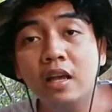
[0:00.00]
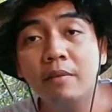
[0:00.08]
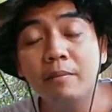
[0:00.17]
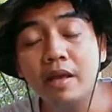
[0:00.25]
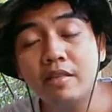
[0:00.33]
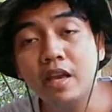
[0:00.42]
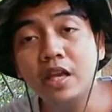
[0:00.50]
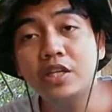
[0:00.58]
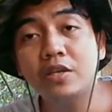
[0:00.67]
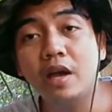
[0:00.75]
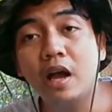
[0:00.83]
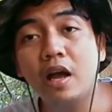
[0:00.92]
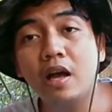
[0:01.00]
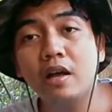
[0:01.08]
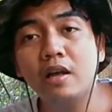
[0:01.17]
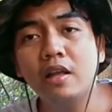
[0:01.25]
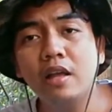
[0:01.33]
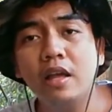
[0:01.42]
message uh,
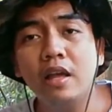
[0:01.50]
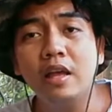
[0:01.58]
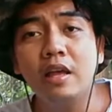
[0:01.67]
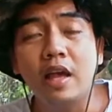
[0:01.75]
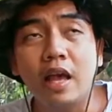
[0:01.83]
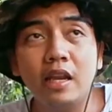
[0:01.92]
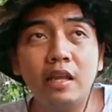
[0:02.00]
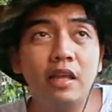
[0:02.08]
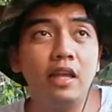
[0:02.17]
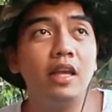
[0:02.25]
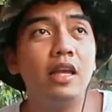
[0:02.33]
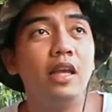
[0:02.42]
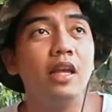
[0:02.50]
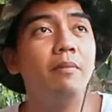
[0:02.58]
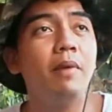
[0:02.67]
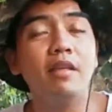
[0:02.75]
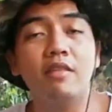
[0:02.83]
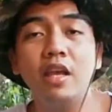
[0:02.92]
any
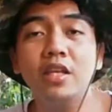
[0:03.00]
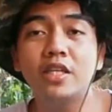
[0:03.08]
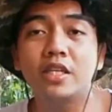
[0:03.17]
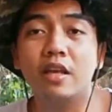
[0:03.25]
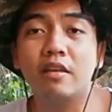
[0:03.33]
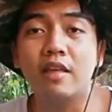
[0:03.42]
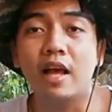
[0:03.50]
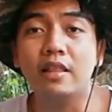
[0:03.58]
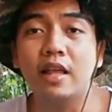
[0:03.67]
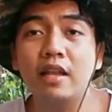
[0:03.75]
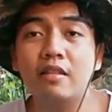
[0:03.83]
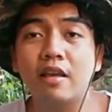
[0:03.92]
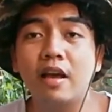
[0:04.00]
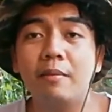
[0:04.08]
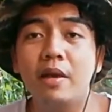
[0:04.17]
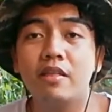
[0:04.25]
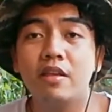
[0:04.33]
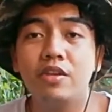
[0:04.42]
message sa atin sa
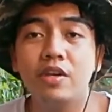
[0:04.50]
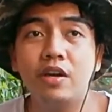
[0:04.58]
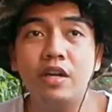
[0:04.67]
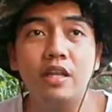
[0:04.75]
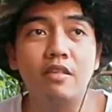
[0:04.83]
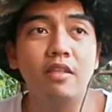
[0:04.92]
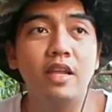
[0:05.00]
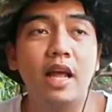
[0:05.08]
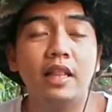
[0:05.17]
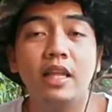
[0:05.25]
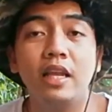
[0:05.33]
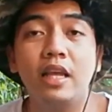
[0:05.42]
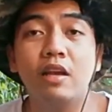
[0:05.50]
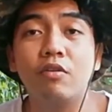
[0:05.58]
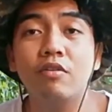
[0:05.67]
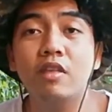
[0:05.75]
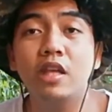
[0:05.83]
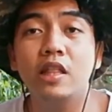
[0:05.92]
Messenger is di natin
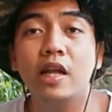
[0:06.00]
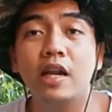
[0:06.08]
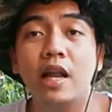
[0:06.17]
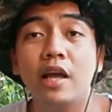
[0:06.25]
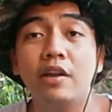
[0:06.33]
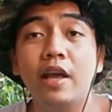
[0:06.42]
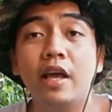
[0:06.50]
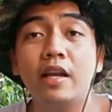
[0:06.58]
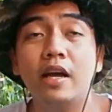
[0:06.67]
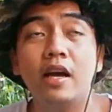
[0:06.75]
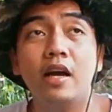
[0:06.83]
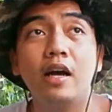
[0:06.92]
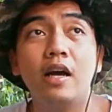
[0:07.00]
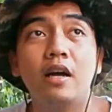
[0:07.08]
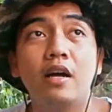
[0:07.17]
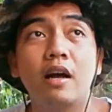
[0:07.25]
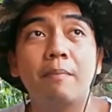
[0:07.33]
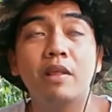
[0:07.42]
i-consider na ano yan na
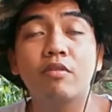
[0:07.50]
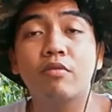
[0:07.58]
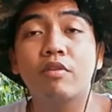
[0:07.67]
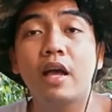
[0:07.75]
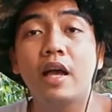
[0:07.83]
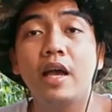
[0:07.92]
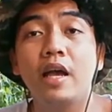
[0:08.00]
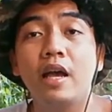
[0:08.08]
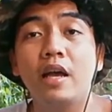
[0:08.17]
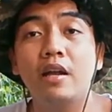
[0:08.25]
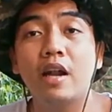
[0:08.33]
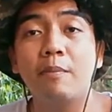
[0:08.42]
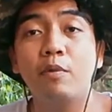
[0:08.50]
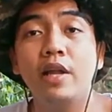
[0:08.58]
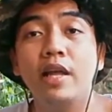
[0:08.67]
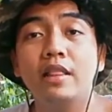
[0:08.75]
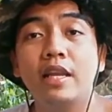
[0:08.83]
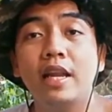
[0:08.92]
pasok sa raffle
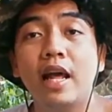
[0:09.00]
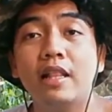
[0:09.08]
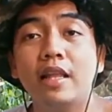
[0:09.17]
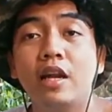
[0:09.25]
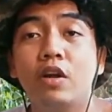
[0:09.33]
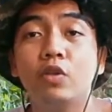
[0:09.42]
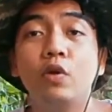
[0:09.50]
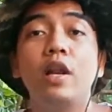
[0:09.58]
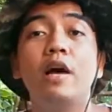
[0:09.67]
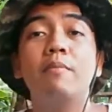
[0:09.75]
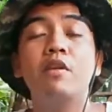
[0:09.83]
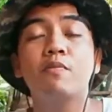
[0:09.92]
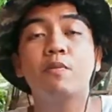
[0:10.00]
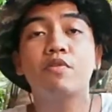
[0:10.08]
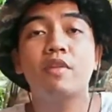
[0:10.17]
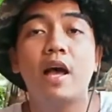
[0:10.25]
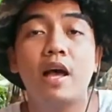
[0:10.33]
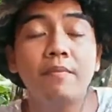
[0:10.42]
entry natin. No? Doon lang mismo
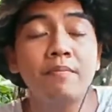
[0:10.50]
sa